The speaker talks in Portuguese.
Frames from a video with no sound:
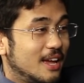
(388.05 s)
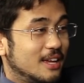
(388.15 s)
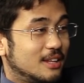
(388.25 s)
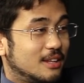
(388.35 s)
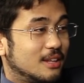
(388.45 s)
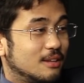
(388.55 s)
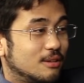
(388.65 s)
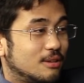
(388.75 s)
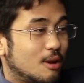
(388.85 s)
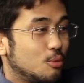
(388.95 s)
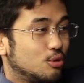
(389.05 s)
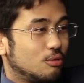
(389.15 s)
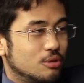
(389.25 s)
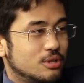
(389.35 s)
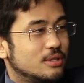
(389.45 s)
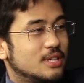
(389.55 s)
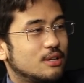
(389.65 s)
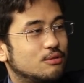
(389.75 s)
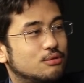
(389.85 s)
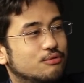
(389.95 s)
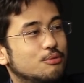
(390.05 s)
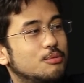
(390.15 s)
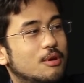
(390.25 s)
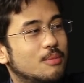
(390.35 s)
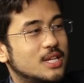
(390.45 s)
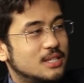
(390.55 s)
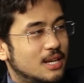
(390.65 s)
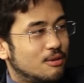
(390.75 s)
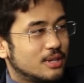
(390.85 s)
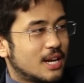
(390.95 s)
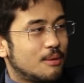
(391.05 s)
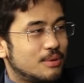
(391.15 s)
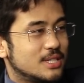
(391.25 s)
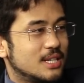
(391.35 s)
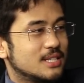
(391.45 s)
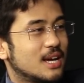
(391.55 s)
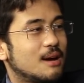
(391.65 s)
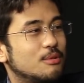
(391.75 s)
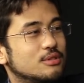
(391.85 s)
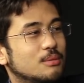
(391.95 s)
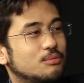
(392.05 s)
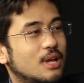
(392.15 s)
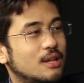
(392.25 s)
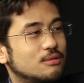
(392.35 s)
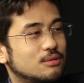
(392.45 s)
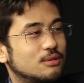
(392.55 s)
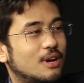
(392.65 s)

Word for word: aí tenho muito orgulho de dizer que fui o primeiro brasileiro a entrar na presidência da Câmara dos Deputados,